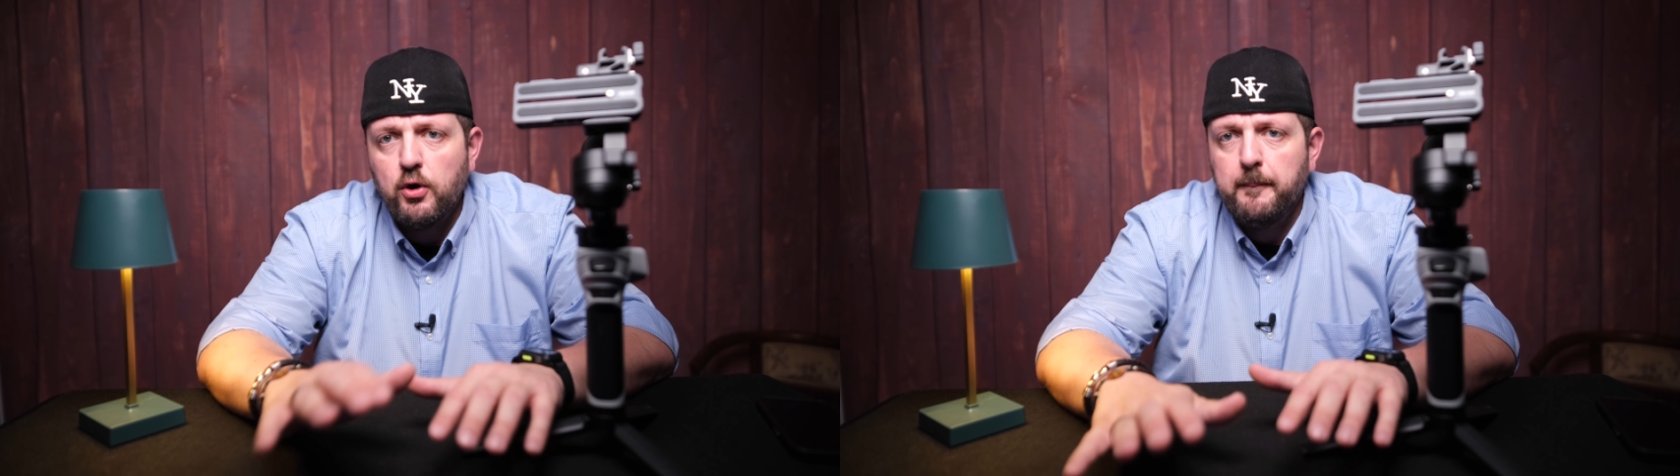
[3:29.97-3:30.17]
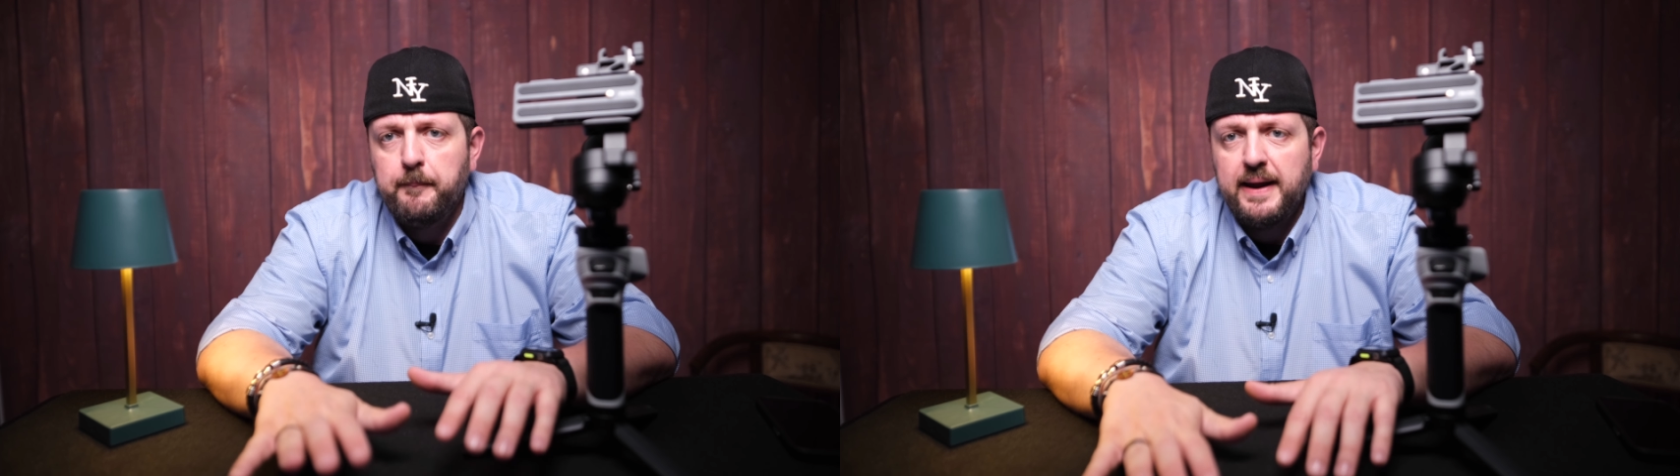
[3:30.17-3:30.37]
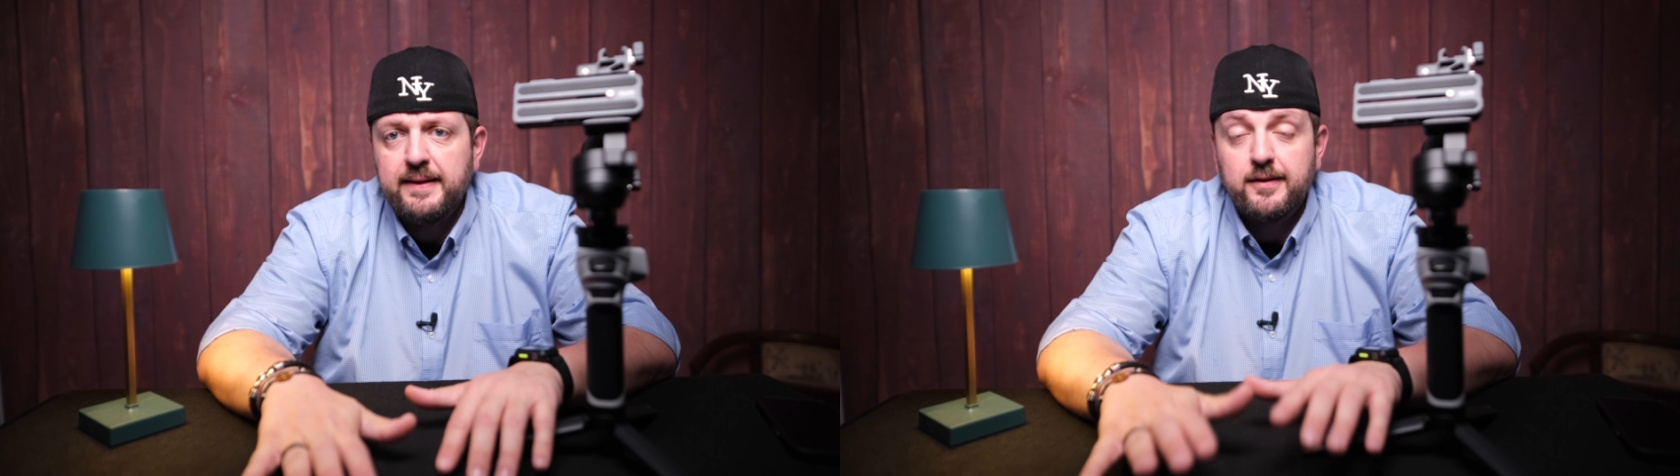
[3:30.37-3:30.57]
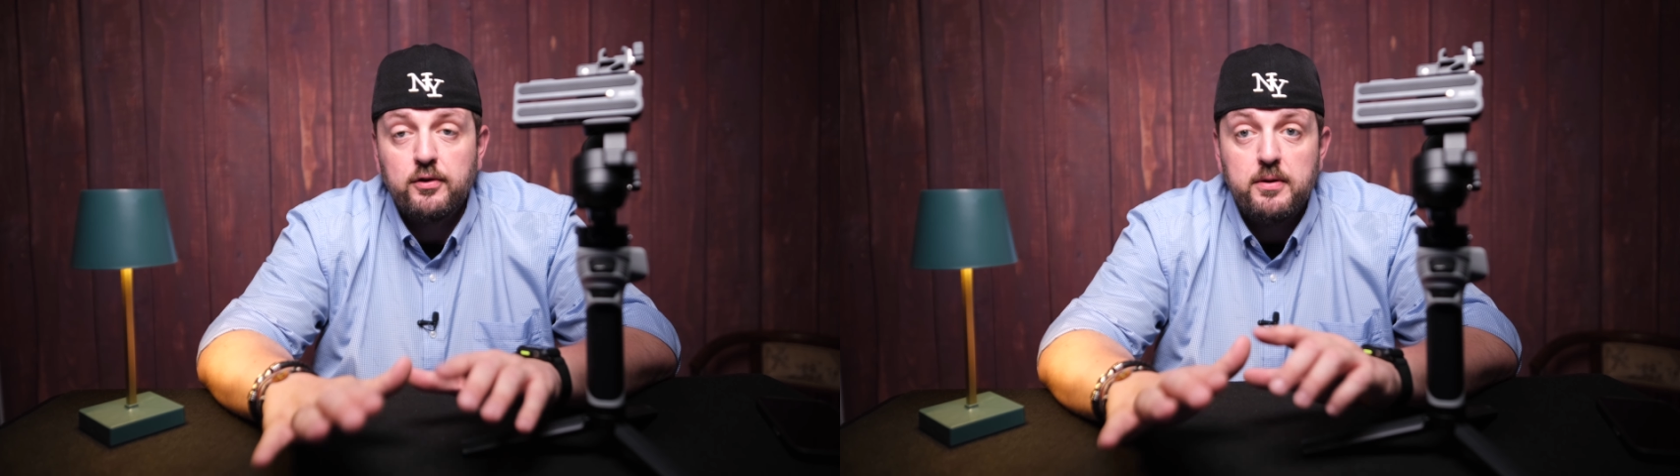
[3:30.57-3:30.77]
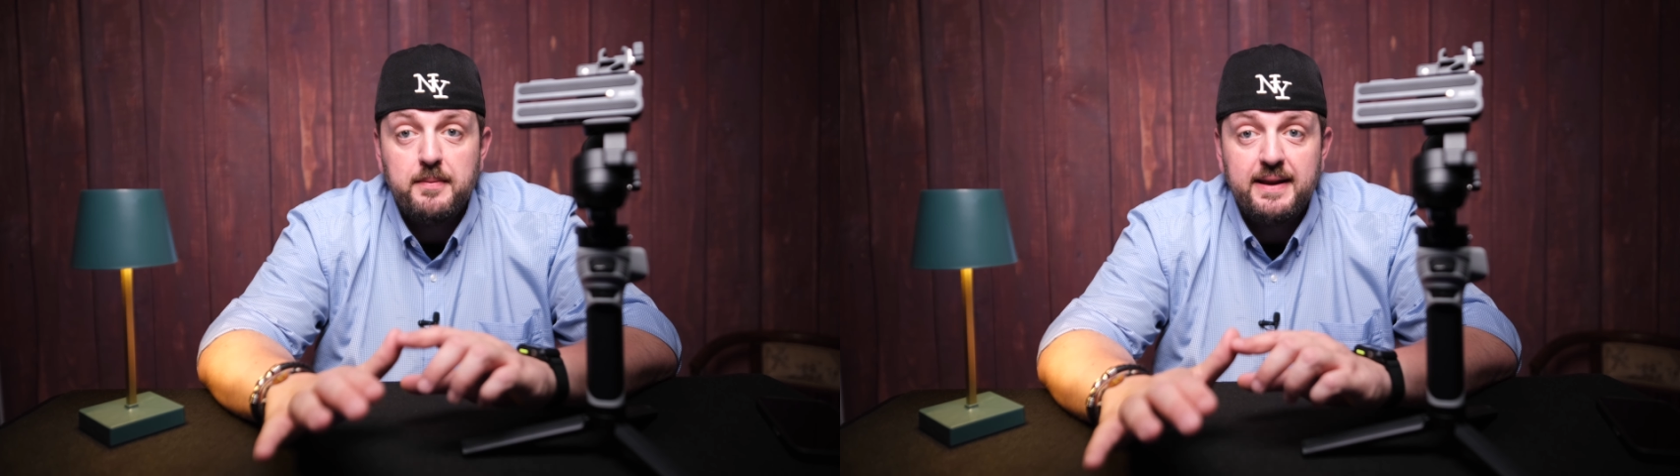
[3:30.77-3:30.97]

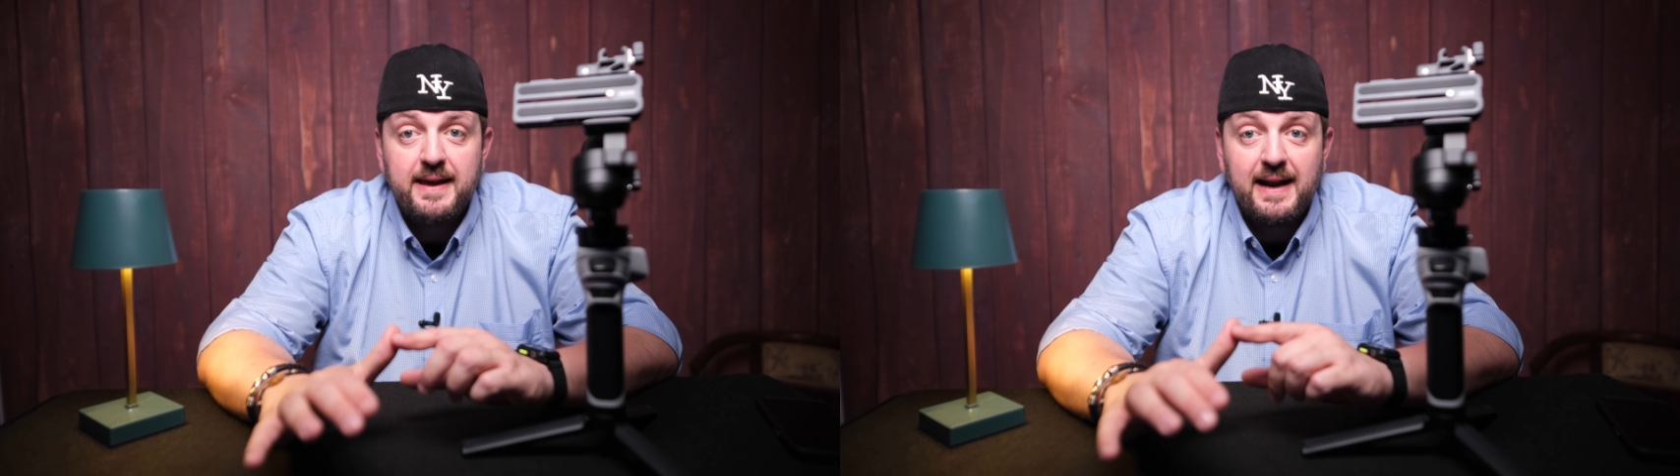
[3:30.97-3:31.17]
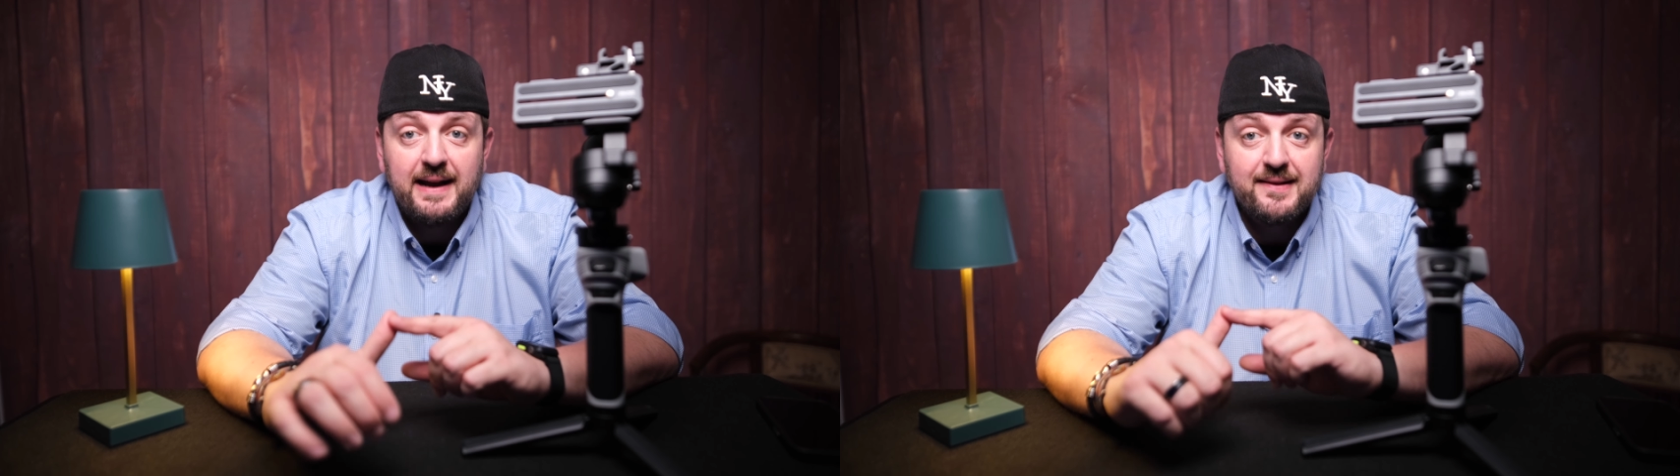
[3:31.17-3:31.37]
compensano in maniera